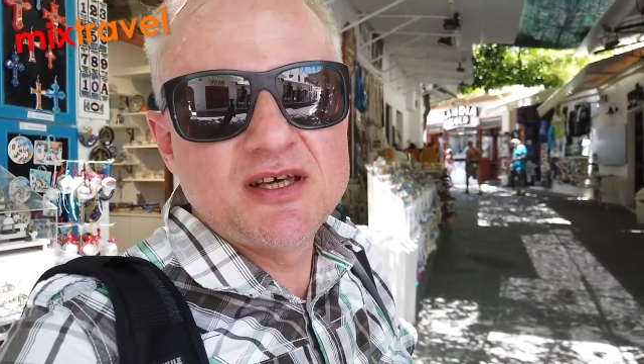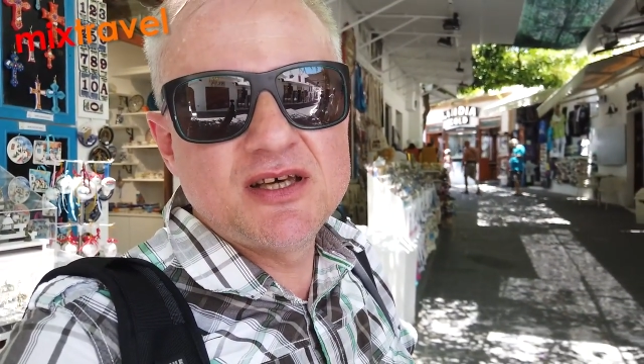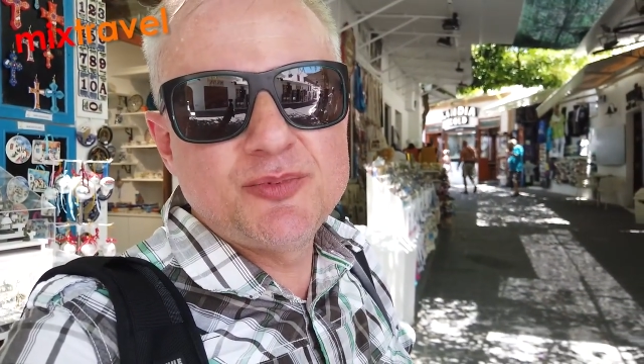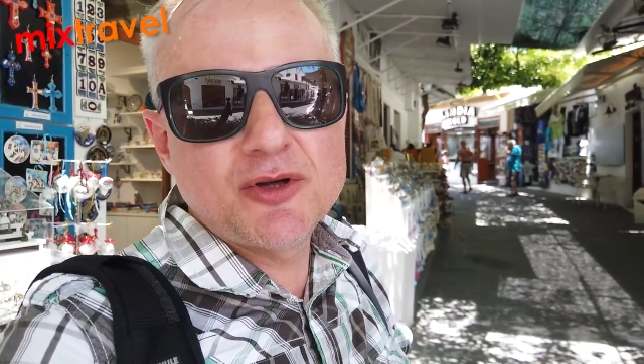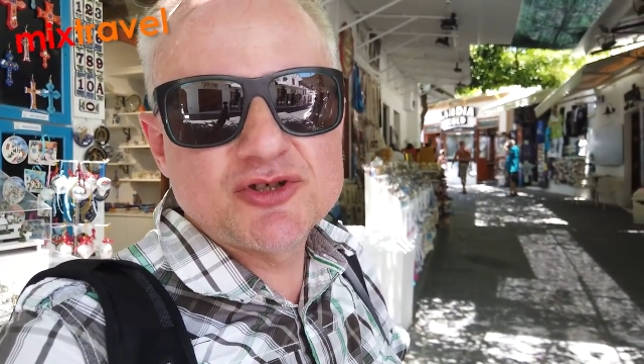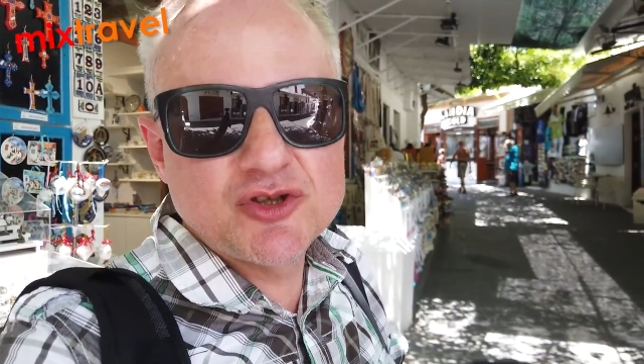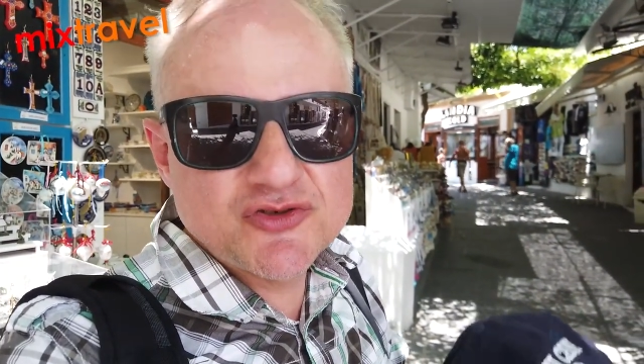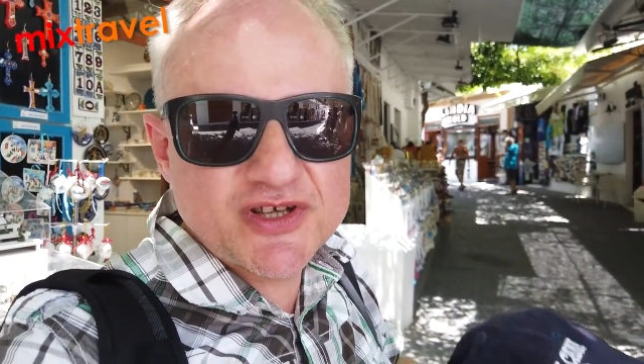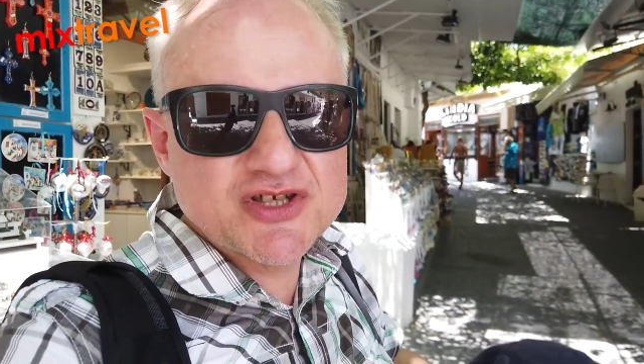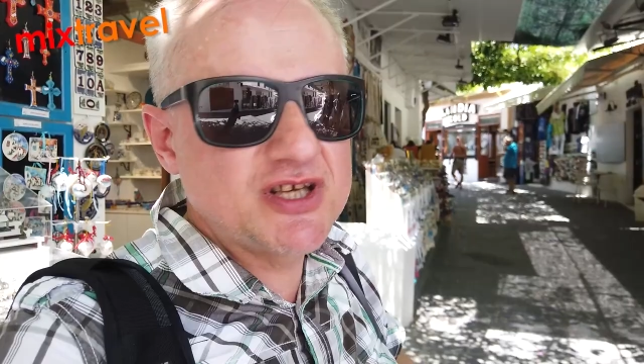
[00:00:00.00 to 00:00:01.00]
E, piloci
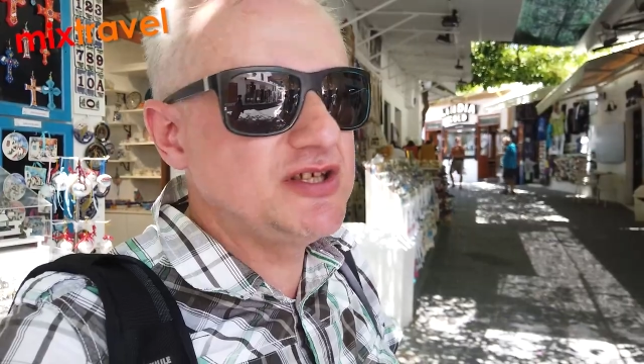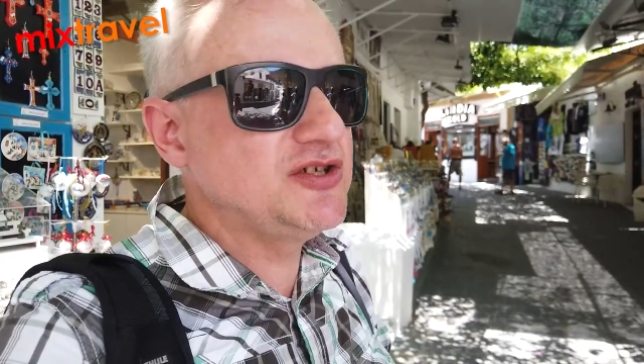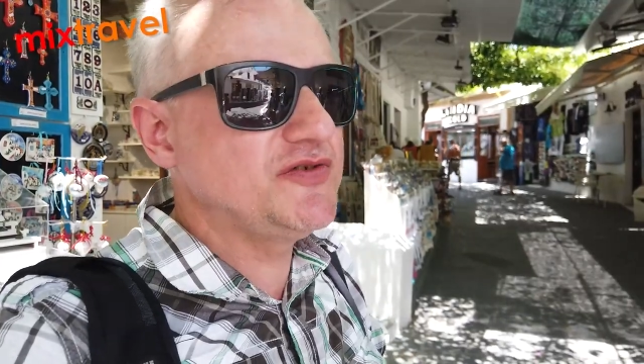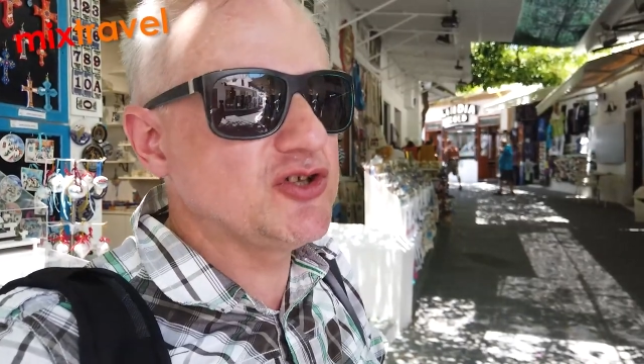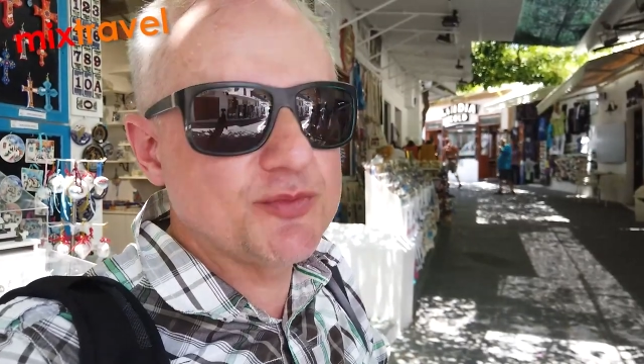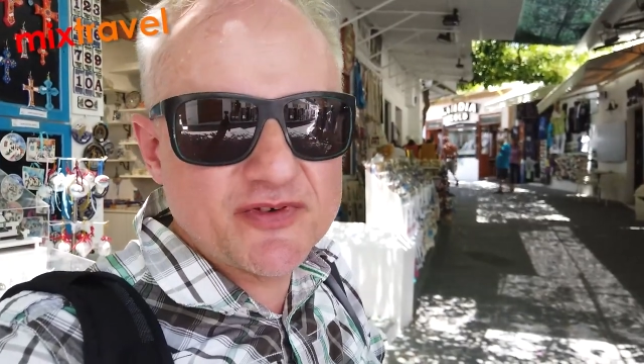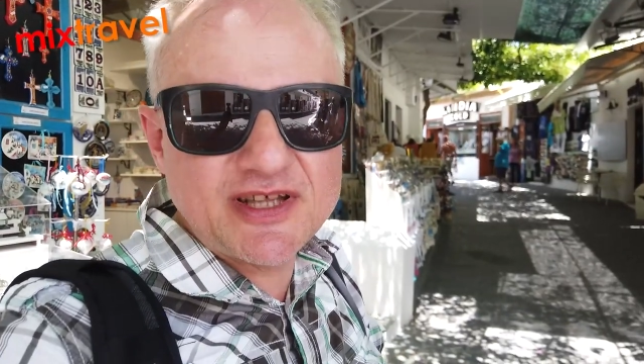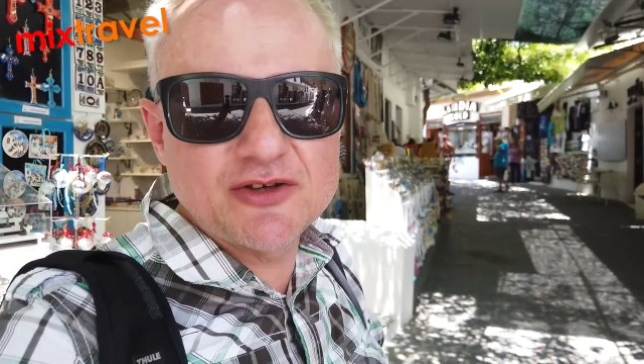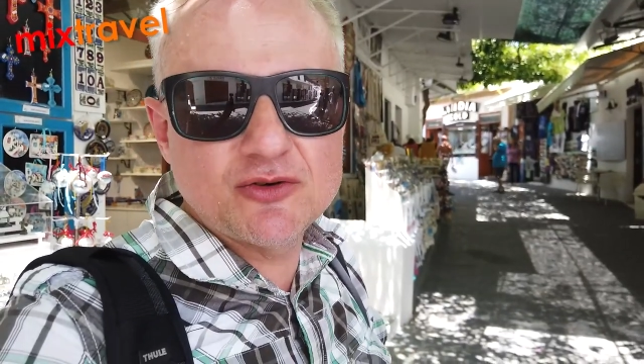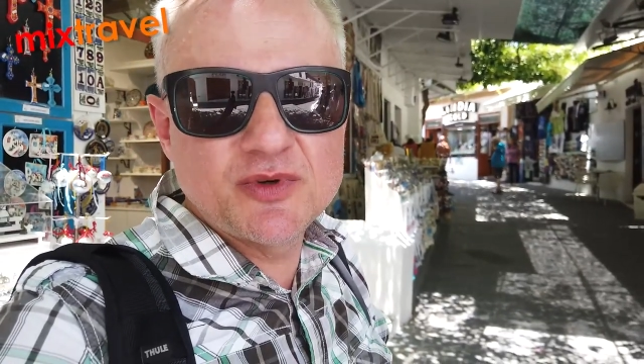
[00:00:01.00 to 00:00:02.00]
doświadczeni, świetnie
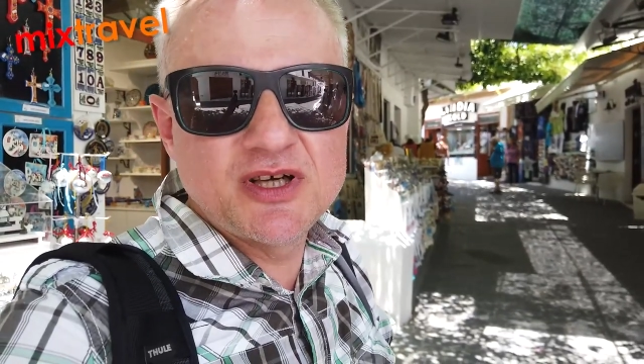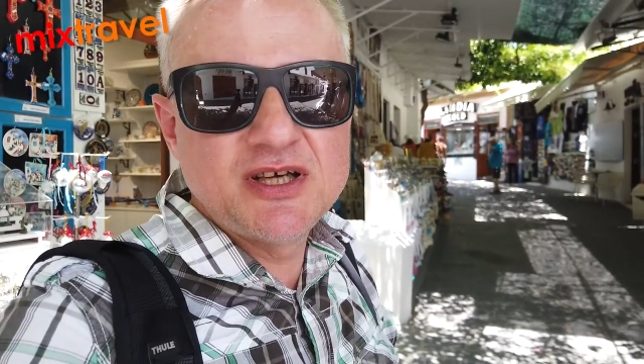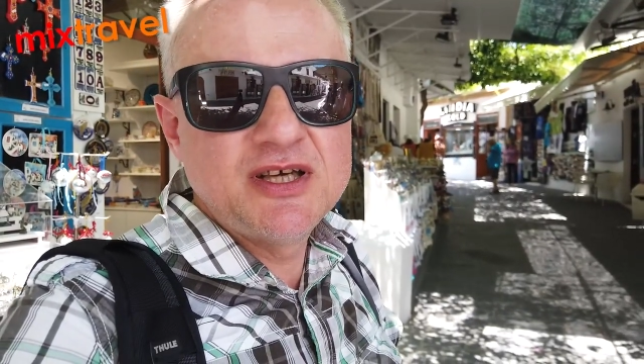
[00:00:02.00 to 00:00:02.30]
opowiadają.